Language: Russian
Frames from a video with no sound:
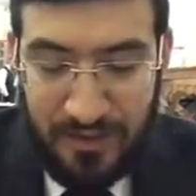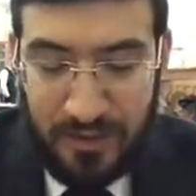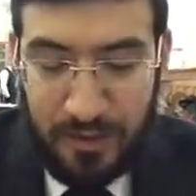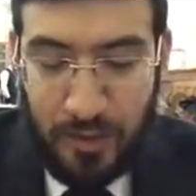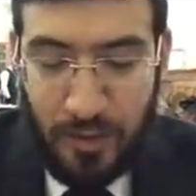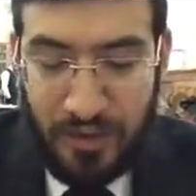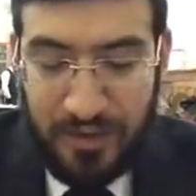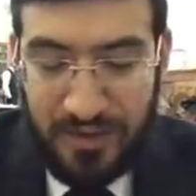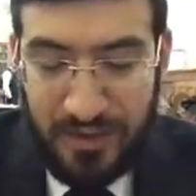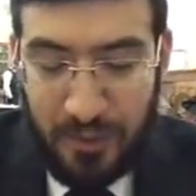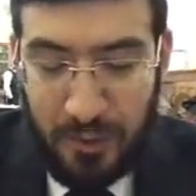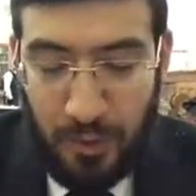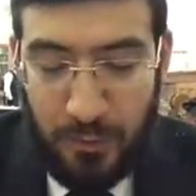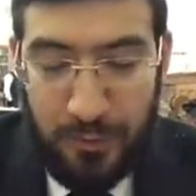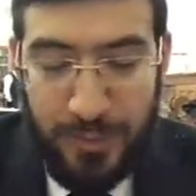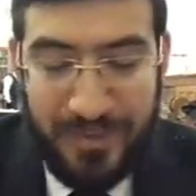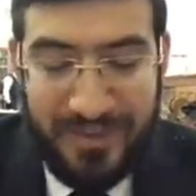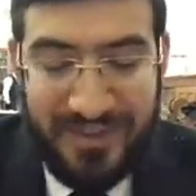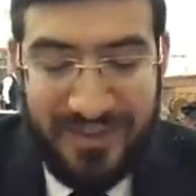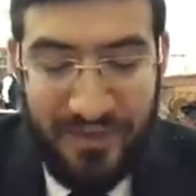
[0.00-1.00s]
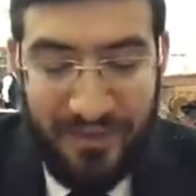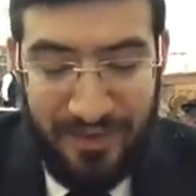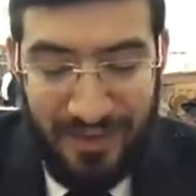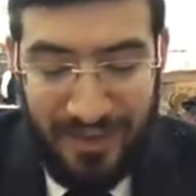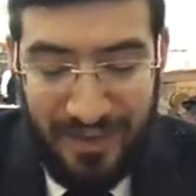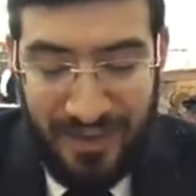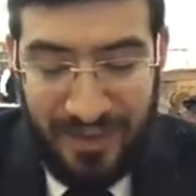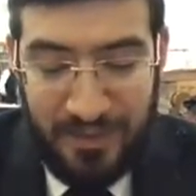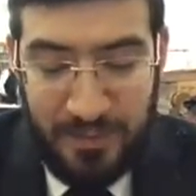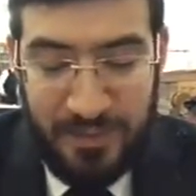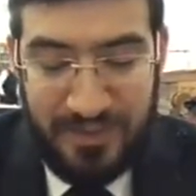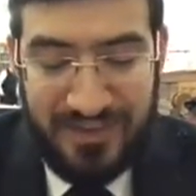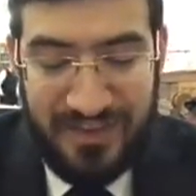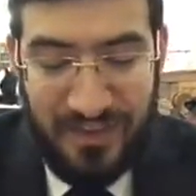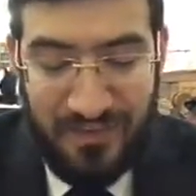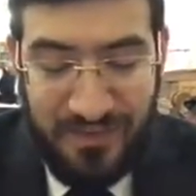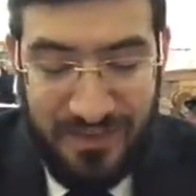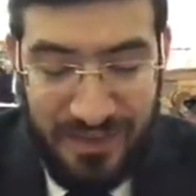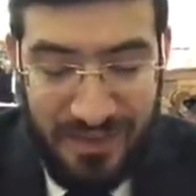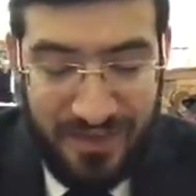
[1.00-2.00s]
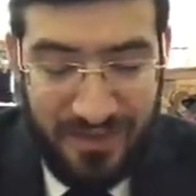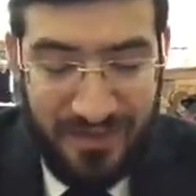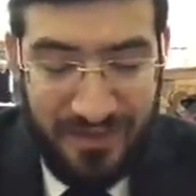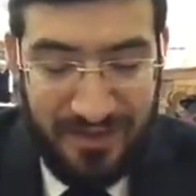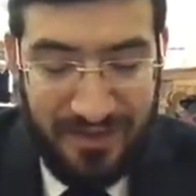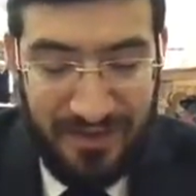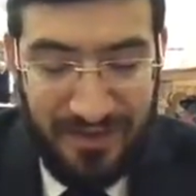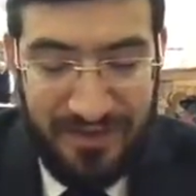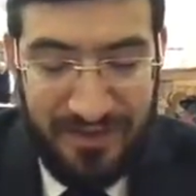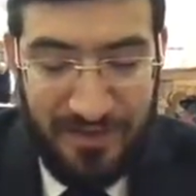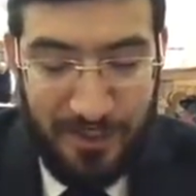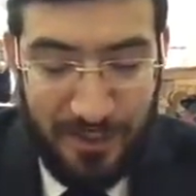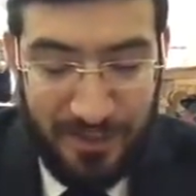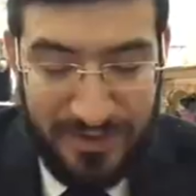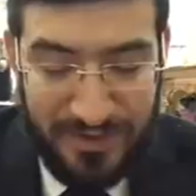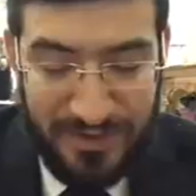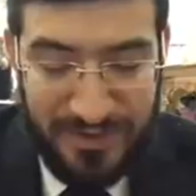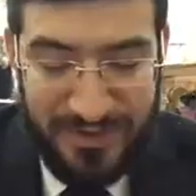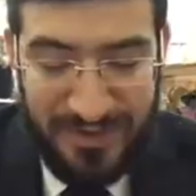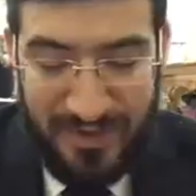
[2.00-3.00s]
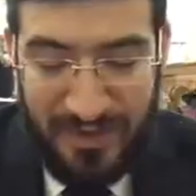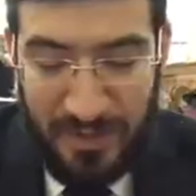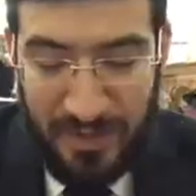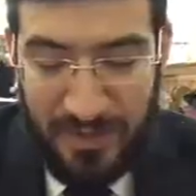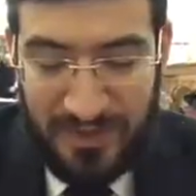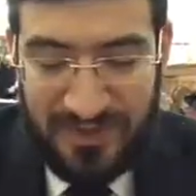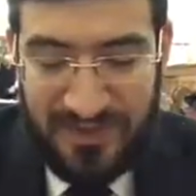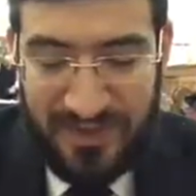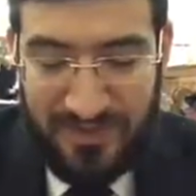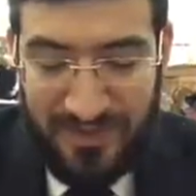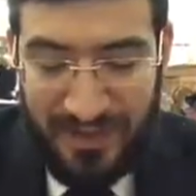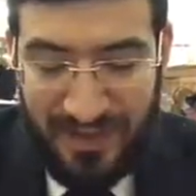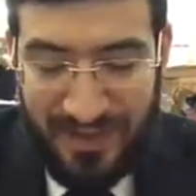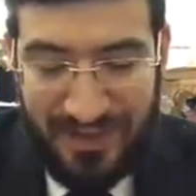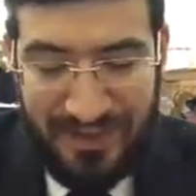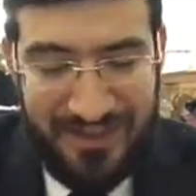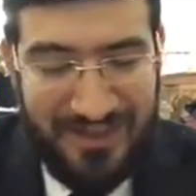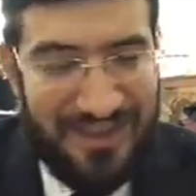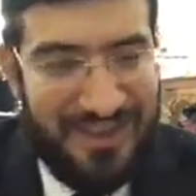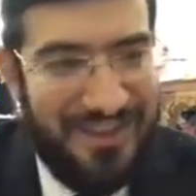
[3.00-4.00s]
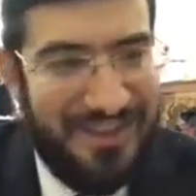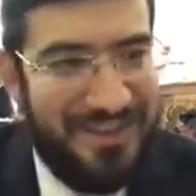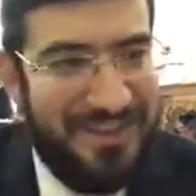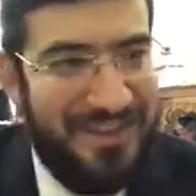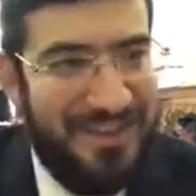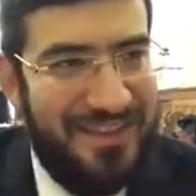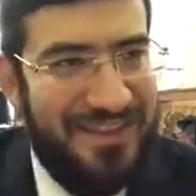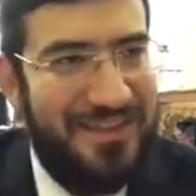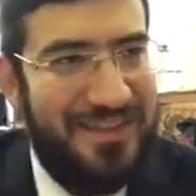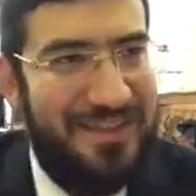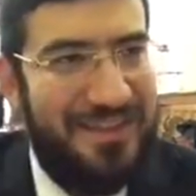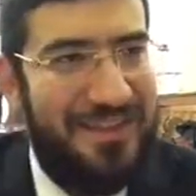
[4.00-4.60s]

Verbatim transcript: тот, кто поставляет, поставщик гнезд, поставляет и некошерных.